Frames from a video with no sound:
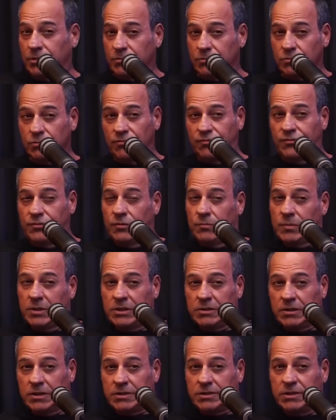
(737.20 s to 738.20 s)
eu tô
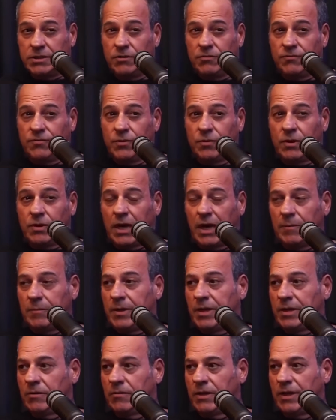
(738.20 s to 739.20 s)
filmando assim, eu vi o
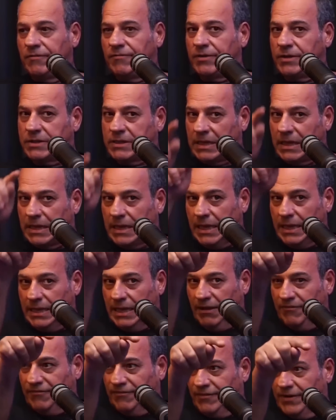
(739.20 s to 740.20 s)
camelo levantar lá
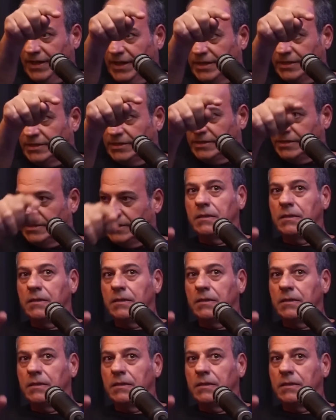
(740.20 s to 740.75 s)
na frente